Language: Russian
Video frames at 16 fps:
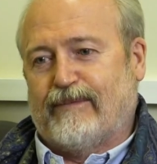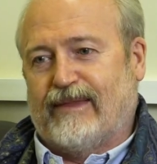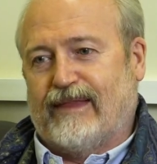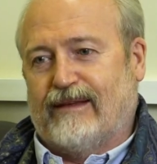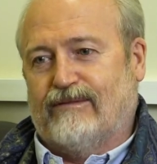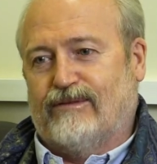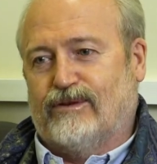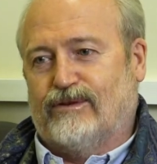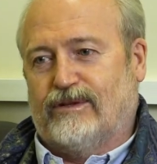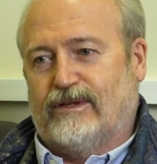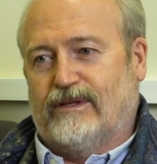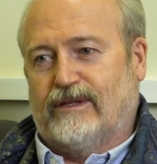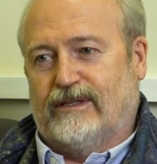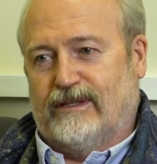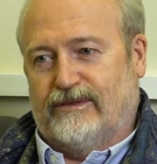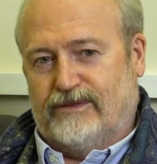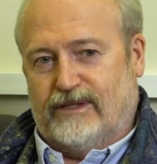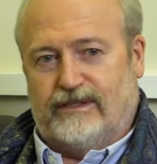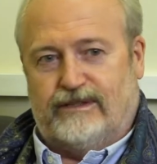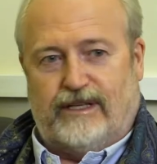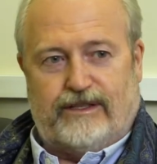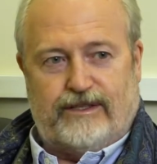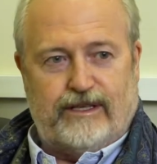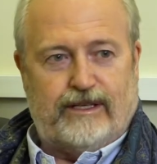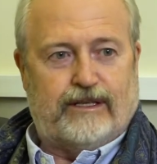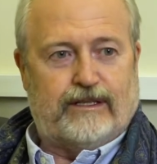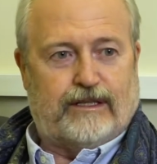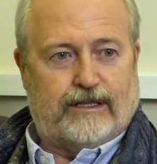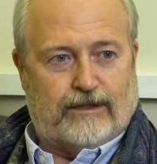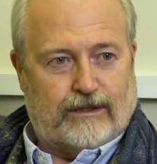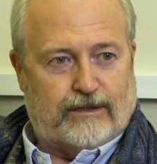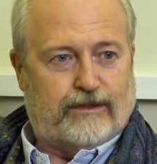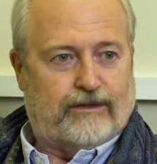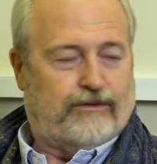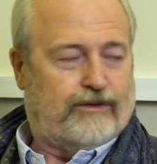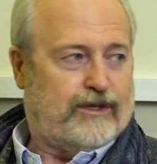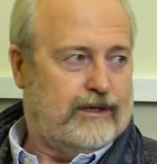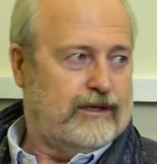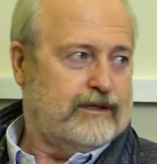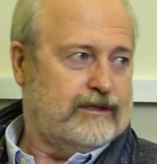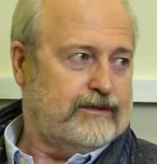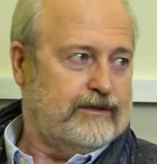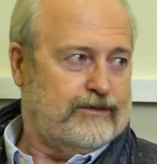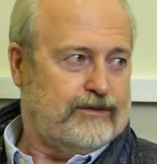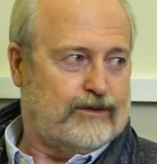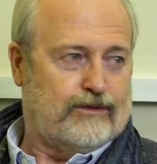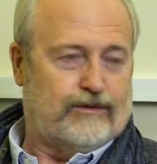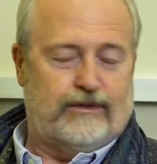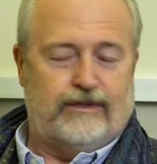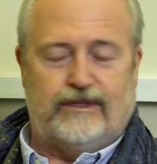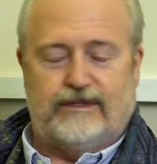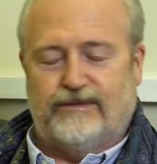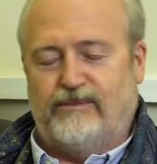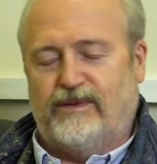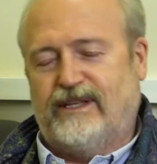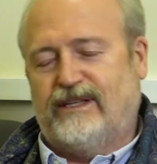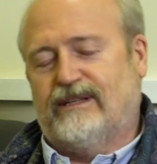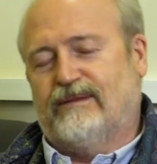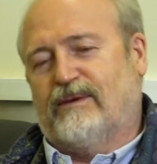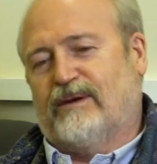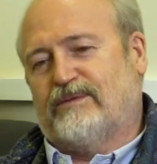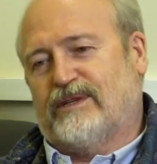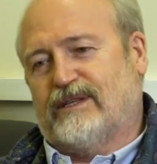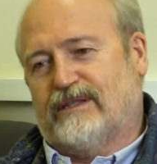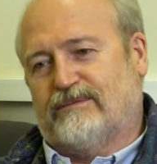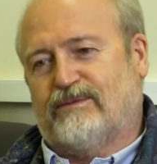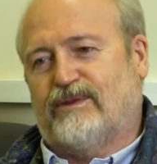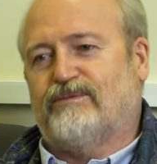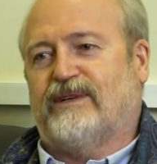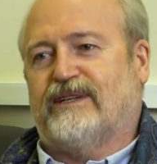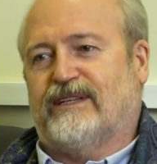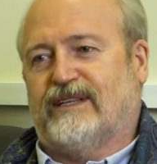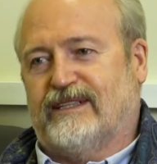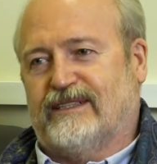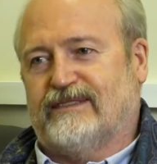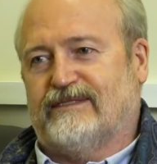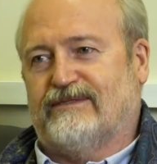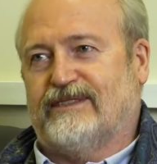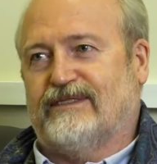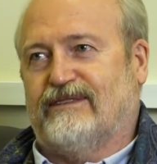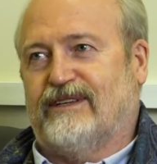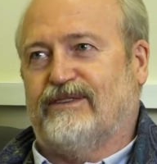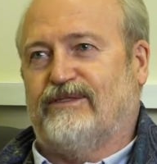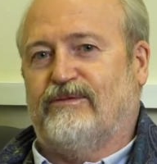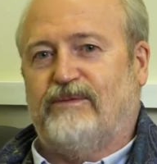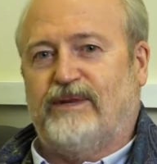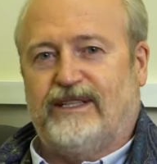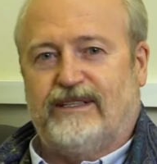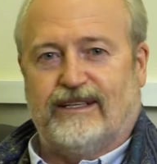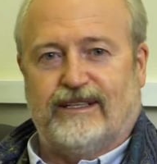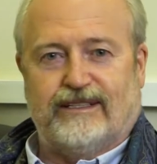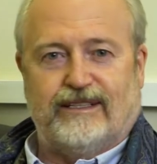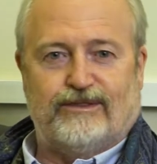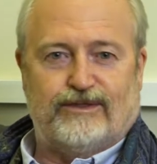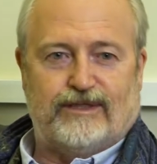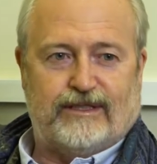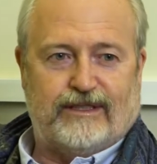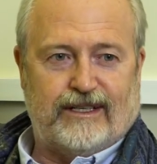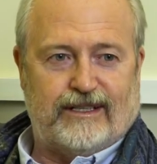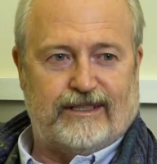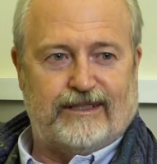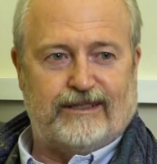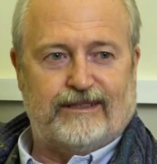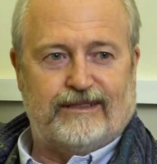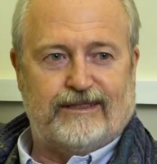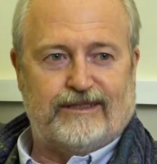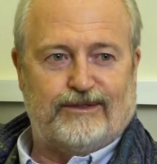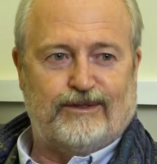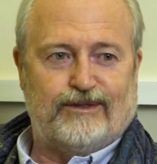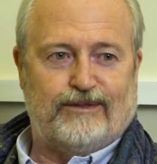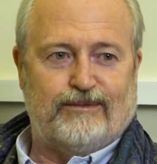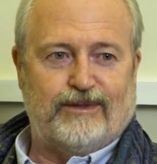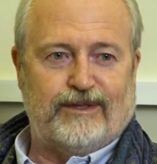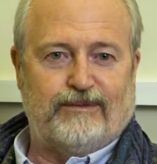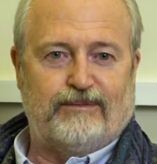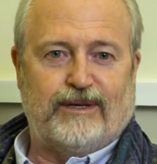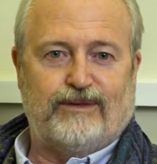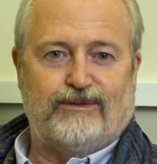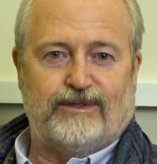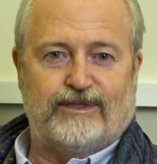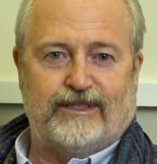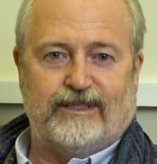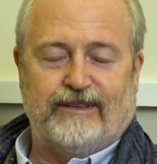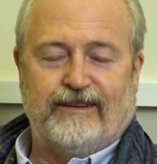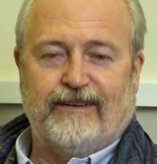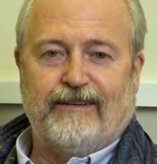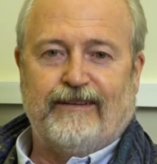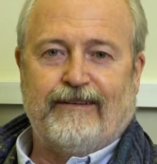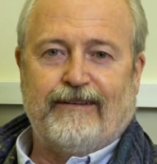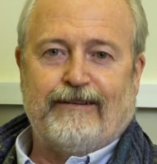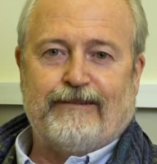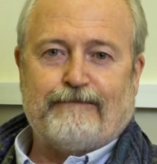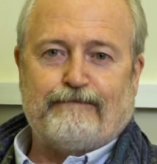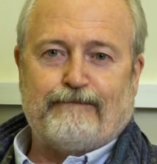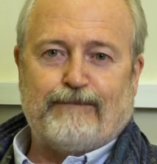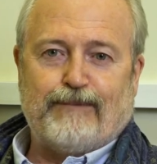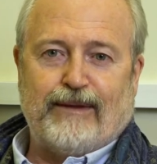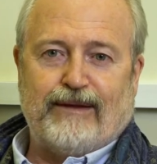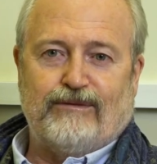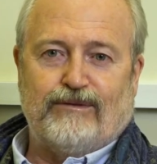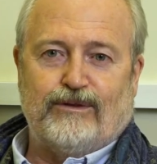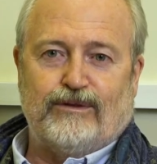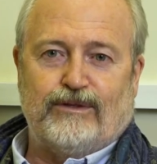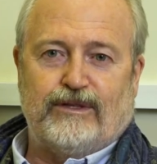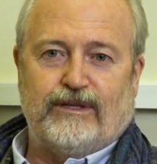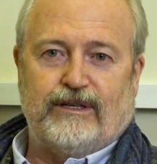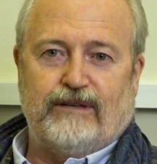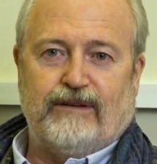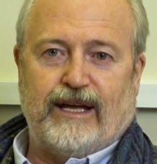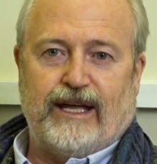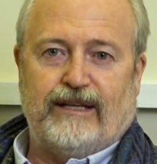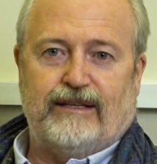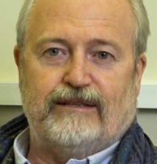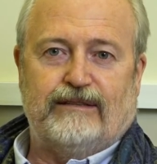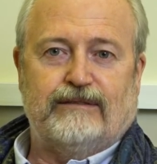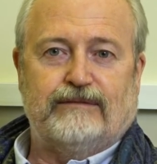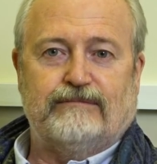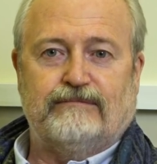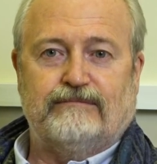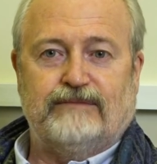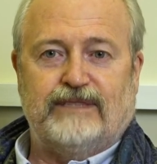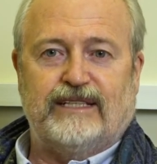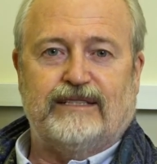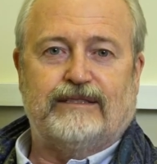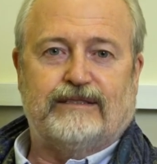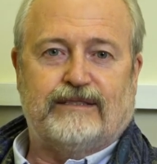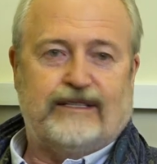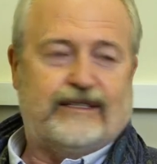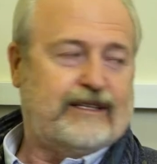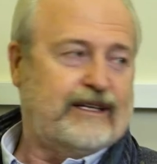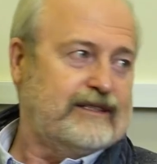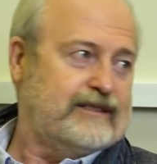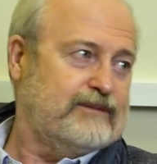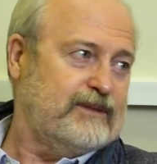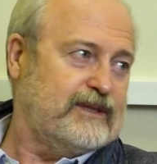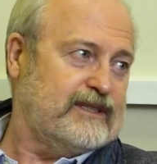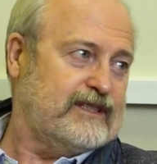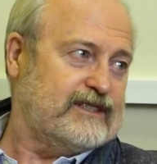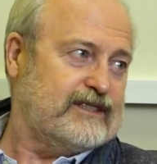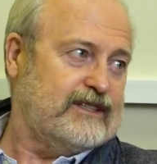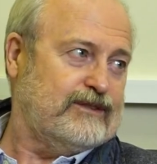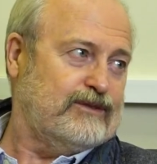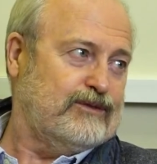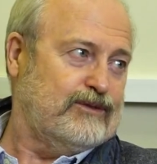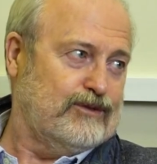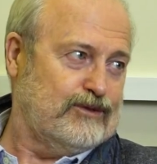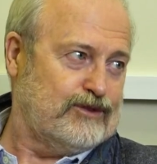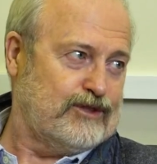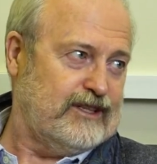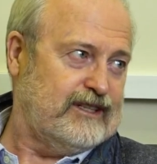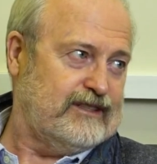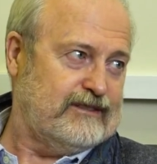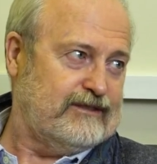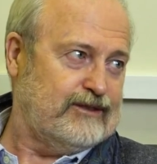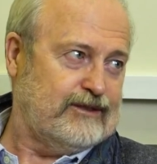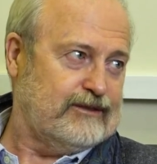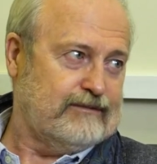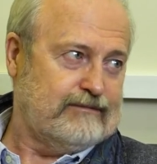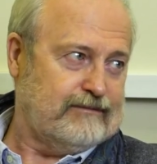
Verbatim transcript: Вот. И эта вся затея, она так двигалась, и все, я с МИДом общался, потом меня, наконец, вызывают в МИД, когда уже так это на что-то было похоже. Вот, и говорят, нет, с китайцами отношения ухудшились, все. Угу.